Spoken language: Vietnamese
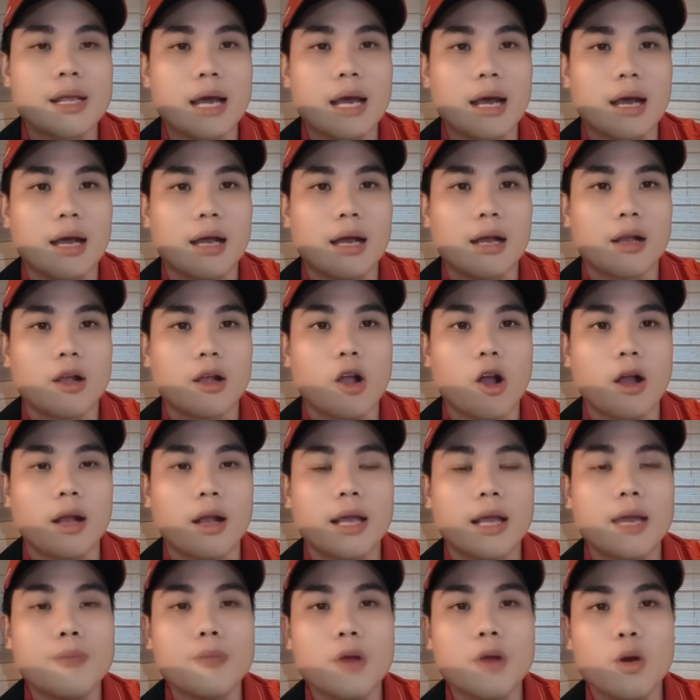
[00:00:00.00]
à,
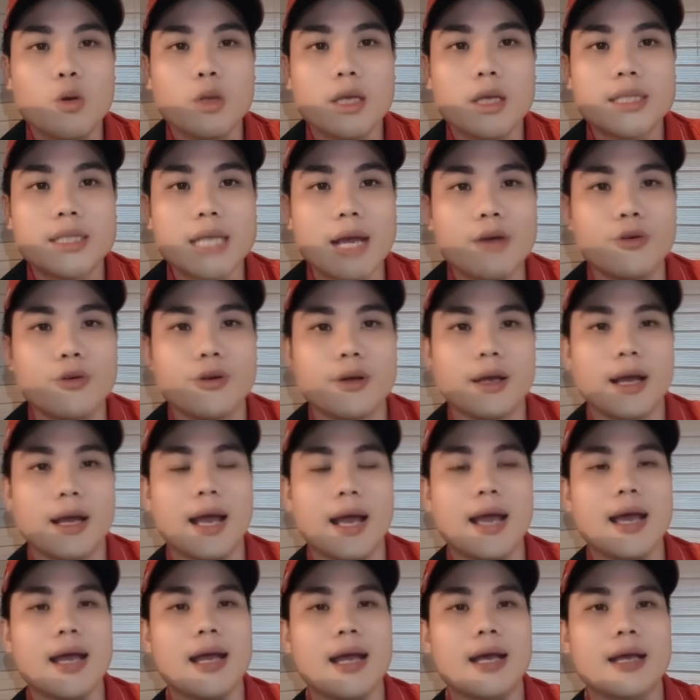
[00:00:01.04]
còn kim ngu thì sao
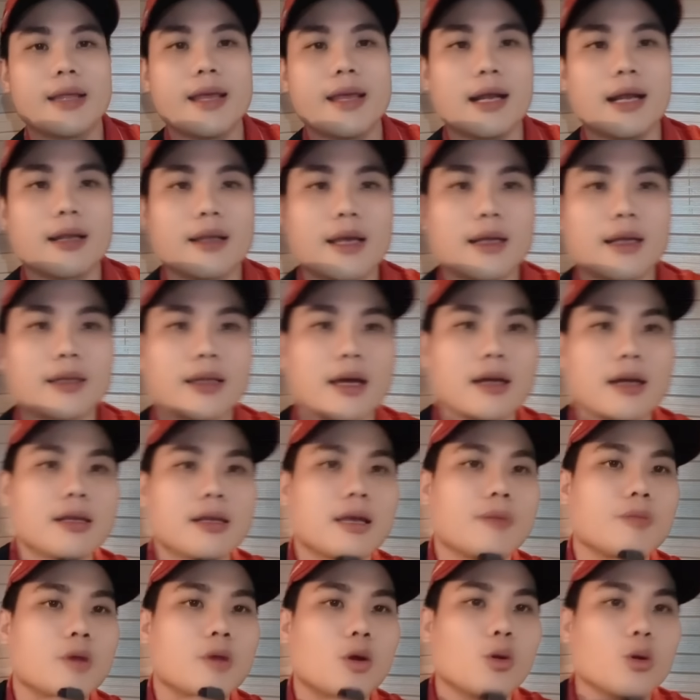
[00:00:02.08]
à, nhắc nhắc tới
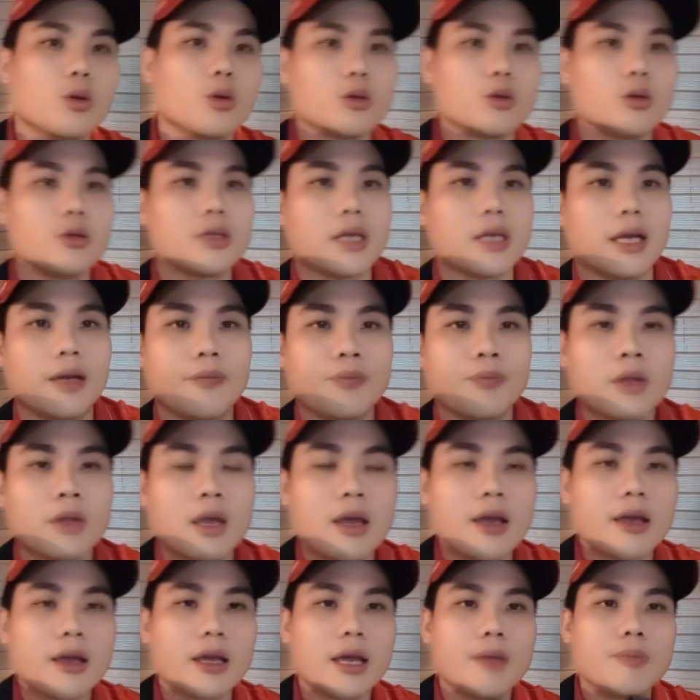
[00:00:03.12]
kim ngu cô chú anh chị
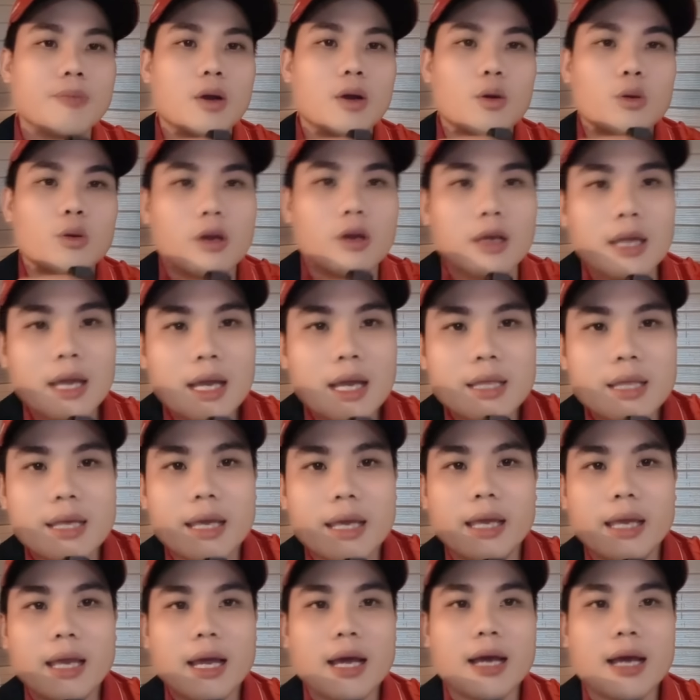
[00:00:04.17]
kim ngu nói á,
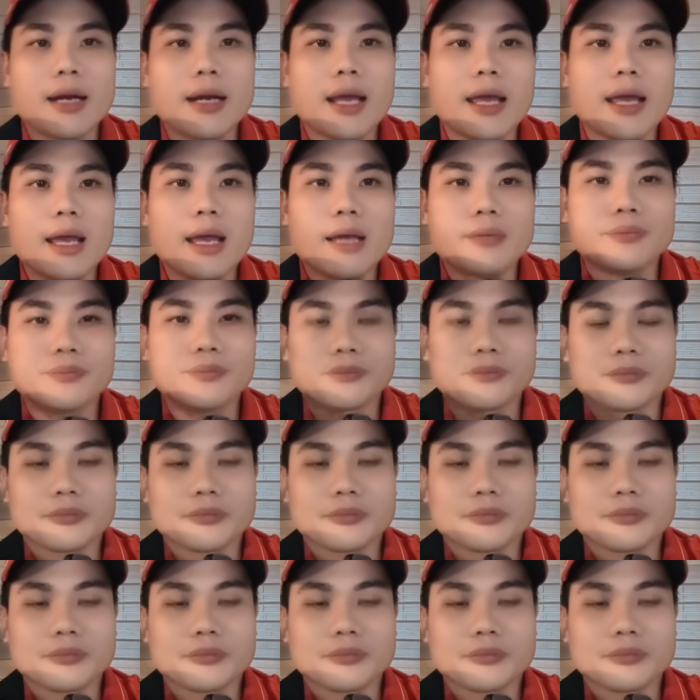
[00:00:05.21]
chị ờ, ni á